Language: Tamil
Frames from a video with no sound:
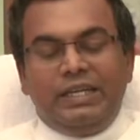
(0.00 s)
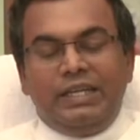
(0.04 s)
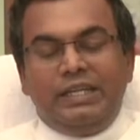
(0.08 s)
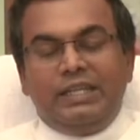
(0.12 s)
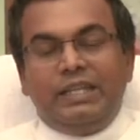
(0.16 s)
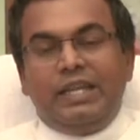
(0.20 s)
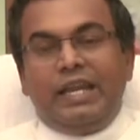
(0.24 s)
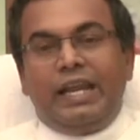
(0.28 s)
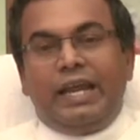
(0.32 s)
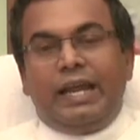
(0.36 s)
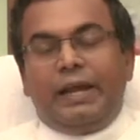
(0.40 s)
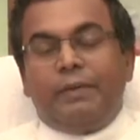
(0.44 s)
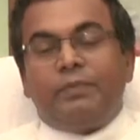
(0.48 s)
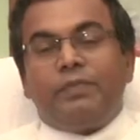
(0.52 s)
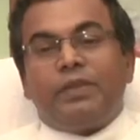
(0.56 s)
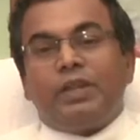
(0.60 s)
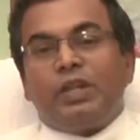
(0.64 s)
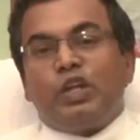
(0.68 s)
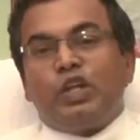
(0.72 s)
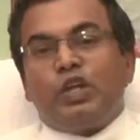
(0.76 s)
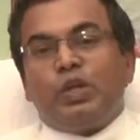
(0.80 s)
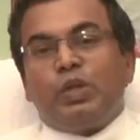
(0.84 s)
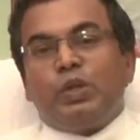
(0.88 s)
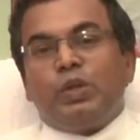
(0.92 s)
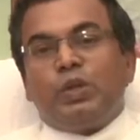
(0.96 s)
இதிலே
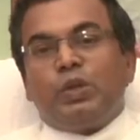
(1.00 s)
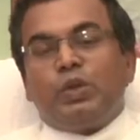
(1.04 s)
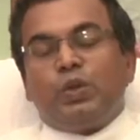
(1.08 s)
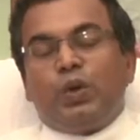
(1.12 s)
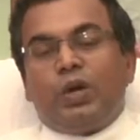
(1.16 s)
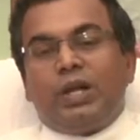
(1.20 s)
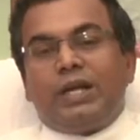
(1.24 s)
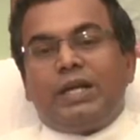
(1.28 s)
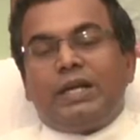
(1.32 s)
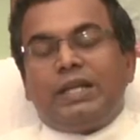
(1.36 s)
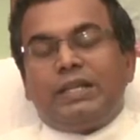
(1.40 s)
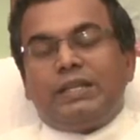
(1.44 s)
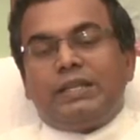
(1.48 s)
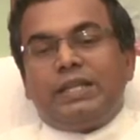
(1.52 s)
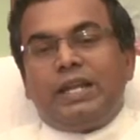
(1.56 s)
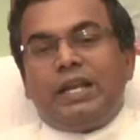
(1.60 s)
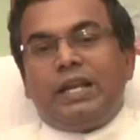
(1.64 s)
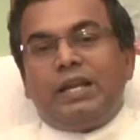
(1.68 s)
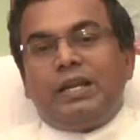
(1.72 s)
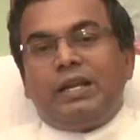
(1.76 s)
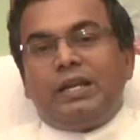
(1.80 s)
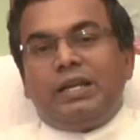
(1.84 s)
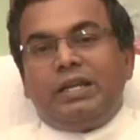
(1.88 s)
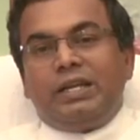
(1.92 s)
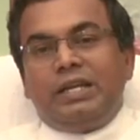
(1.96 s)

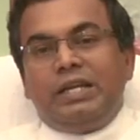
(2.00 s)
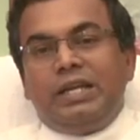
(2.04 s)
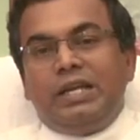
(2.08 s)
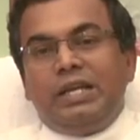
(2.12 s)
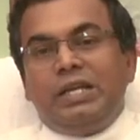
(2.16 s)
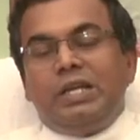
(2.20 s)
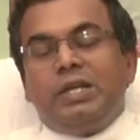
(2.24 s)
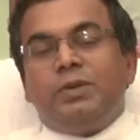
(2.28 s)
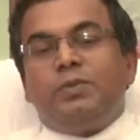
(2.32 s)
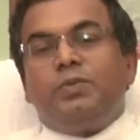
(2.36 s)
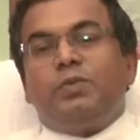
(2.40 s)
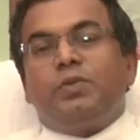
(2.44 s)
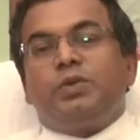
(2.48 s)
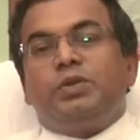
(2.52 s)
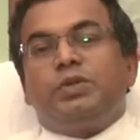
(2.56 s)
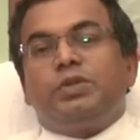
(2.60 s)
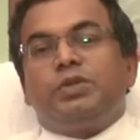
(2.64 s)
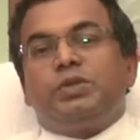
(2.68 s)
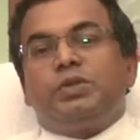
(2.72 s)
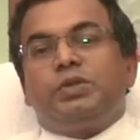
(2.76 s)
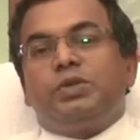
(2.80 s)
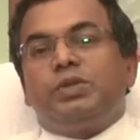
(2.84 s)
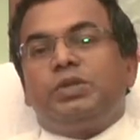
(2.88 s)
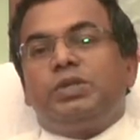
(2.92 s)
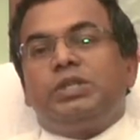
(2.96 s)
தொடக்கத்தில் இன்னும்
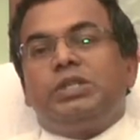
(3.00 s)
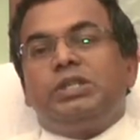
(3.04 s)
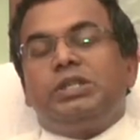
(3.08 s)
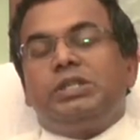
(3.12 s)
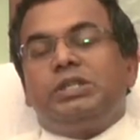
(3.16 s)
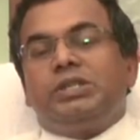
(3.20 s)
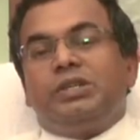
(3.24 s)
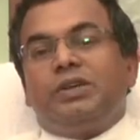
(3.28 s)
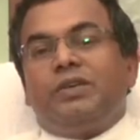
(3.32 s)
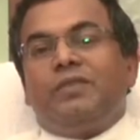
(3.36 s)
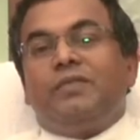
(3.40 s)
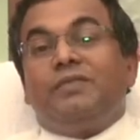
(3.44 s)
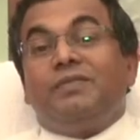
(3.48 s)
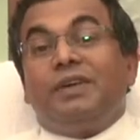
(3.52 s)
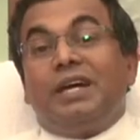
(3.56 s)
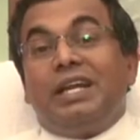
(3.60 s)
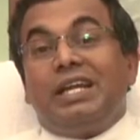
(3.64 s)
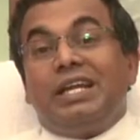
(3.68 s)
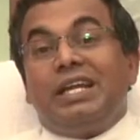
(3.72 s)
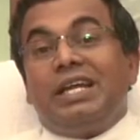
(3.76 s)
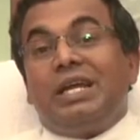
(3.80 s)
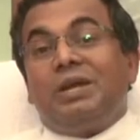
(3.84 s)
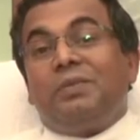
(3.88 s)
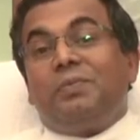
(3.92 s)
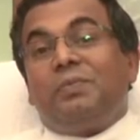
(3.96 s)
ஒன்று உண்டு
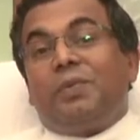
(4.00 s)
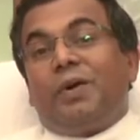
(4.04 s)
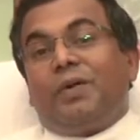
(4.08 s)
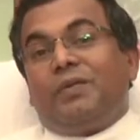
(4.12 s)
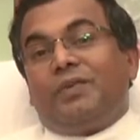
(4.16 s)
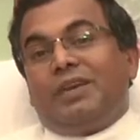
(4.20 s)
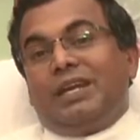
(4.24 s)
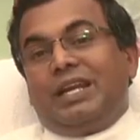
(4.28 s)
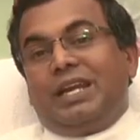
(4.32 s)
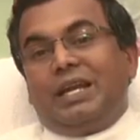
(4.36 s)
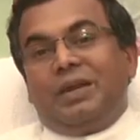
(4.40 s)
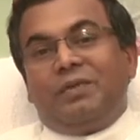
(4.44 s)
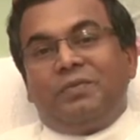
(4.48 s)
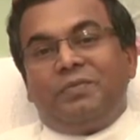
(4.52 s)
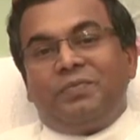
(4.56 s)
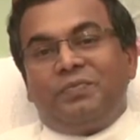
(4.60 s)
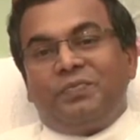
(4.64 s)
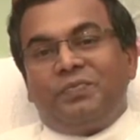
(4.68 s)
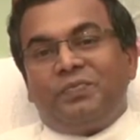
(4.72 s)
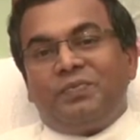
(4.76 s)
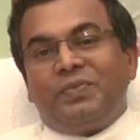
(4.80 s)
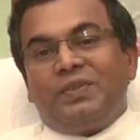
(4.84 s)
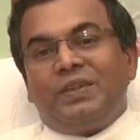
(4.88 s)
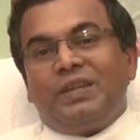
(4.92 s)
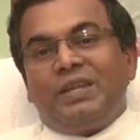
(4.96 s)
வருகை பவனி
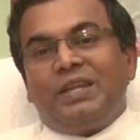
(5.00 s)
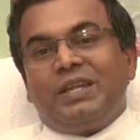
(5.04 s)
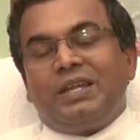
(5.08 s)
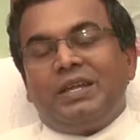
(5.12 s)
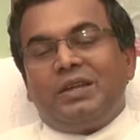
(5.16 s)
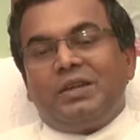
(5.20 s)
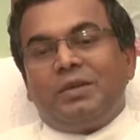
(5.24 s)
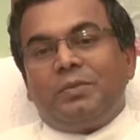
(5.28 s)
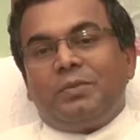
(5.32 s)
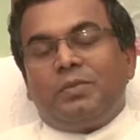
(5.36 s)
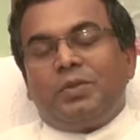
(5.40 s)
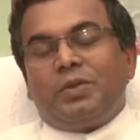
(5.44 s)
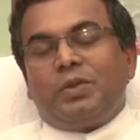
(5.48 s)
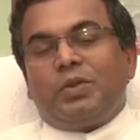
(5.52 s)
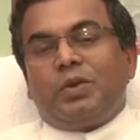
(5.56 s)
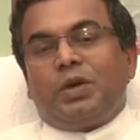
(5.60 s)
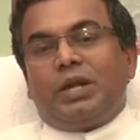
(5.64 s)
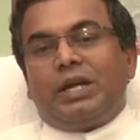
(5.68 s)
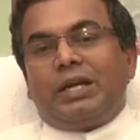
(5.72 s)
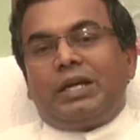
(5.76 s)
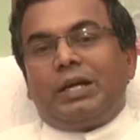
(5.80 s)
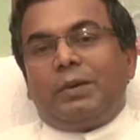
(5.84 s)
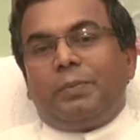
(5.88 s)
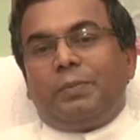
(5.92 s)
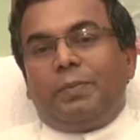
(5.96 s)

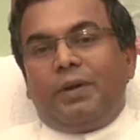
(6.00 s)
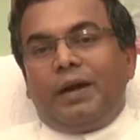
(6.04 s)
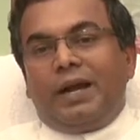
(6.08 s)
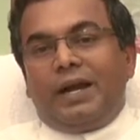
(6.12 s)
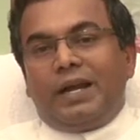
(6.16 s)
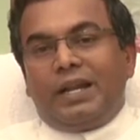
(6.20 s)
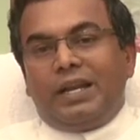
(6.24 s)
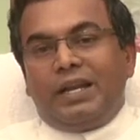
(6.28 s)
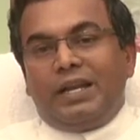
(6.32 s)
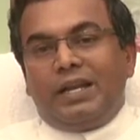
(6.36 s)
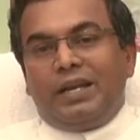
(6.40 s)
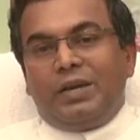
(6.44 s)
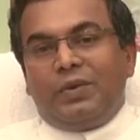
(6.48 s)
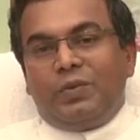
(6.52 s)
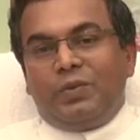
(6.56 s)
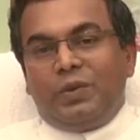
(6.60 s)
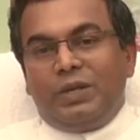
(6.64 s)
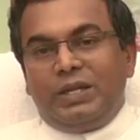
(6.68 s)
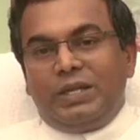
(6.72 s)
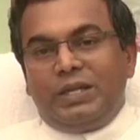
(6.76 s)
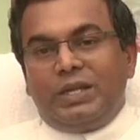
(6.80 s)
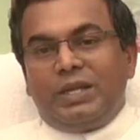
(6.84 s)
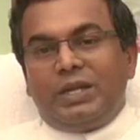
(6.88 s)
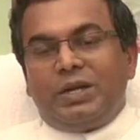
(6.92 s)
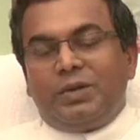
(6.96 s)
தொடக்க பாடல்
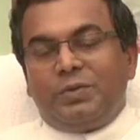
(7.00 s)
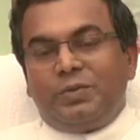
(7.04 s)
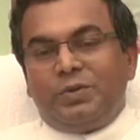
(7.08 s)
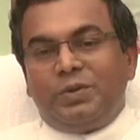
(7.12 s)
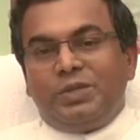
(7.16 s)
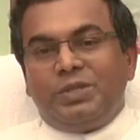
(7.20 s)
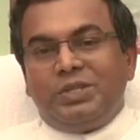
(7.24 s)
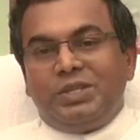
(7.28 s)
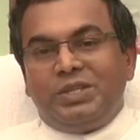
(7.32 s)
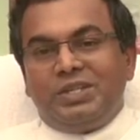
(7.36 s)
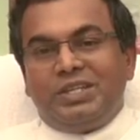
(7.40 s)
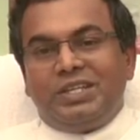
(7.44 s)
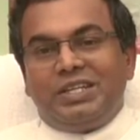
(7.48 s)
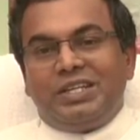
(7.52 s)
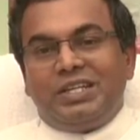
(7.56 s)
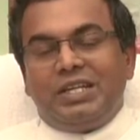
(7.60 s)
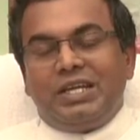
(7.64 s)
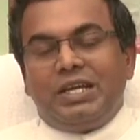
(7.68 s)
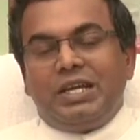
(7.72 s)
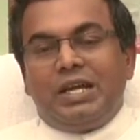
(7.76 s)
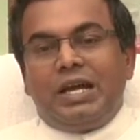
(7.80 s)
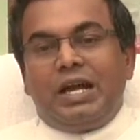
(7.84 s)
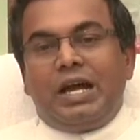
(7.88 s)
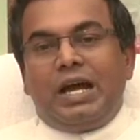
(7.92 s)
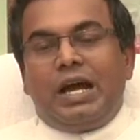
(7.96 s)
ஒலிக்கிற போது
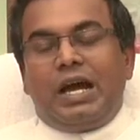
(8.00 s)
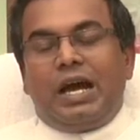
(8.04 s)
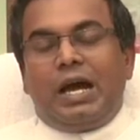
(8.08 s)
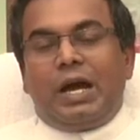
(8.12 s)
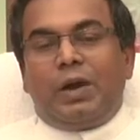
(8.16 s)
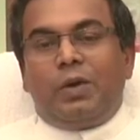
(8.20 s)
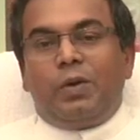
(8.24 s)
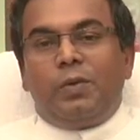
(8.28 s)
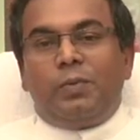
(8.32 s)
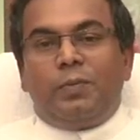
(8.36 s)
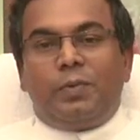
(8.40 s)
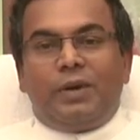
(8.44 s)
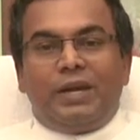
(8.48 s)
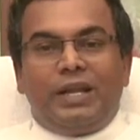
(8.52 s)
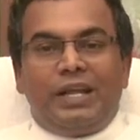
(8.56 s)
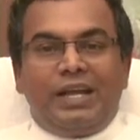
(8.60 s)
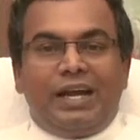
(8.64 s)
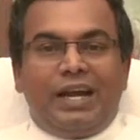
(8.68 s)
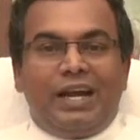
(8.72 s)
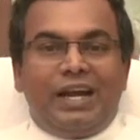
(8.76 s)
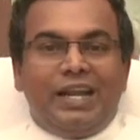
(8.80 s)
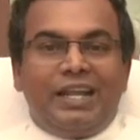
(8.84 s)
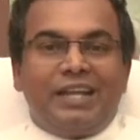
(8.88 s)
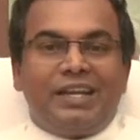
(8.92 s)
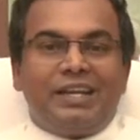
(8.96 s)
அருள்
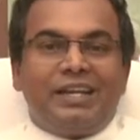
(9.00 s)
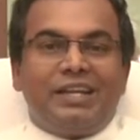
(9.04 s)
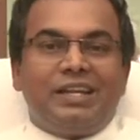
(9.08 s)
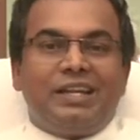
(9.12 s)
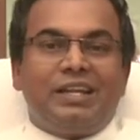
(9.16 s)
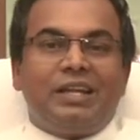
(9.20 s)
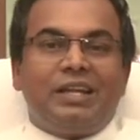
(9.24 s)
பணியாளர்